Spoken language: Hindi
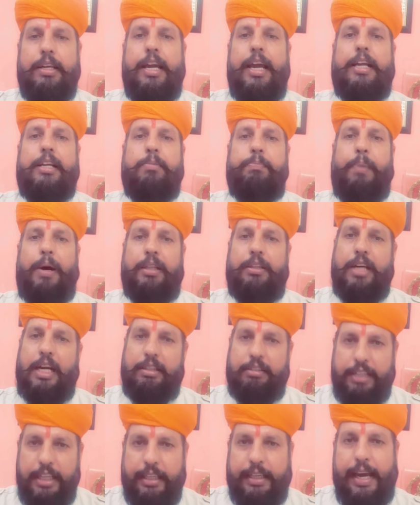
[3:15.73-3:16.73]
कि
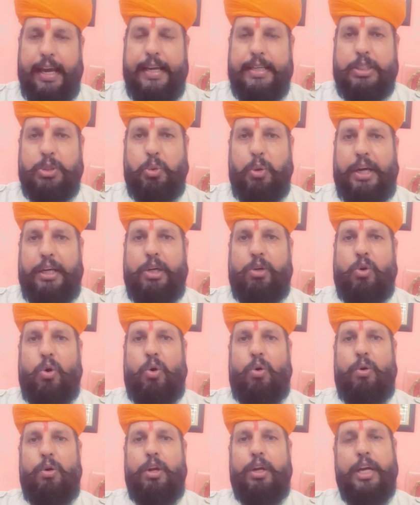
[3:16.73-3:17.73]
धरती के इस स्वर्ग को